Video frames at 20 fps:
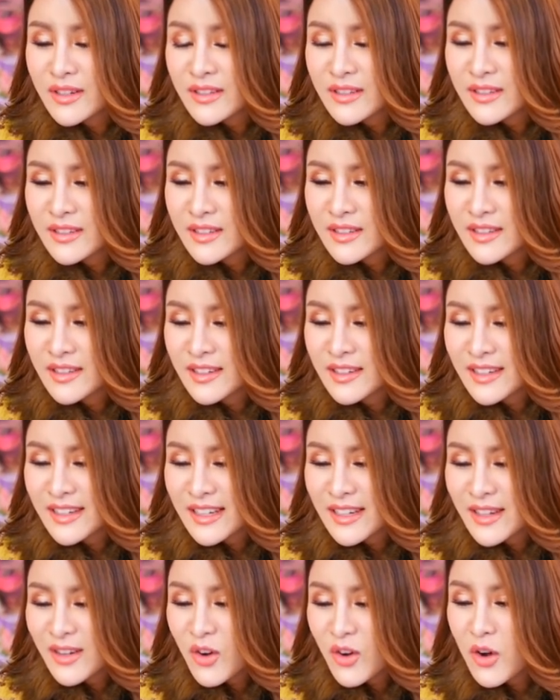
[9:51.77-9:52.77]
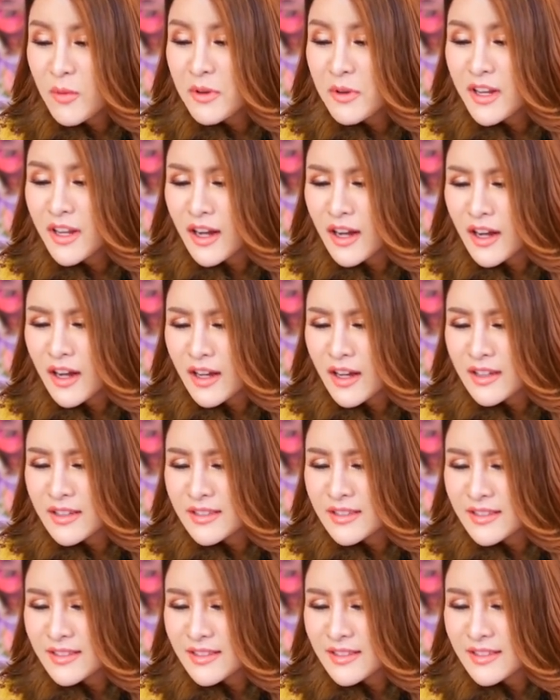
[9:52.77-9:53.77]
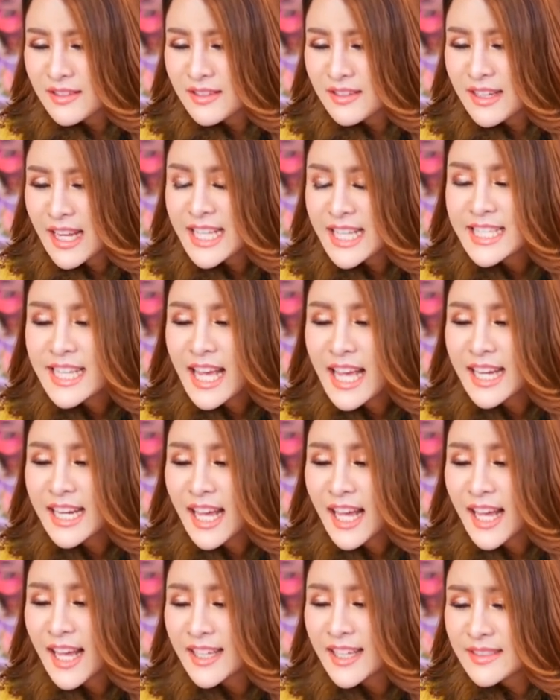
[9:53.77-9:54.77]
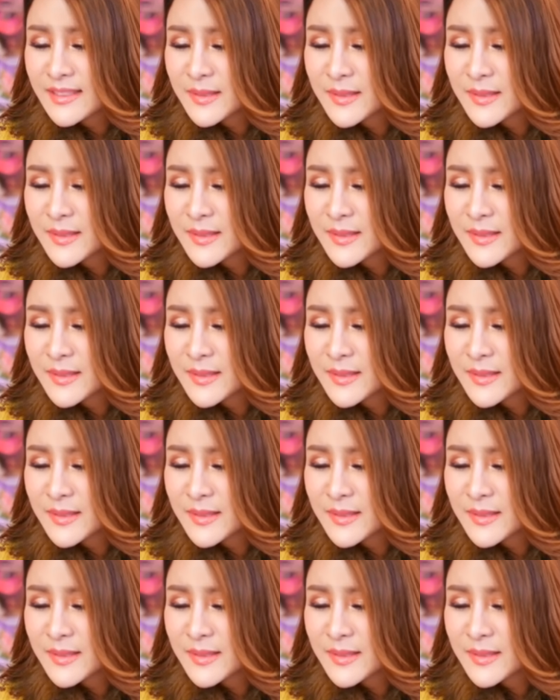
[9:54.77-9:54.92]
แชร์แล้วค่ะครบแล้วหรอแน่ใจนะ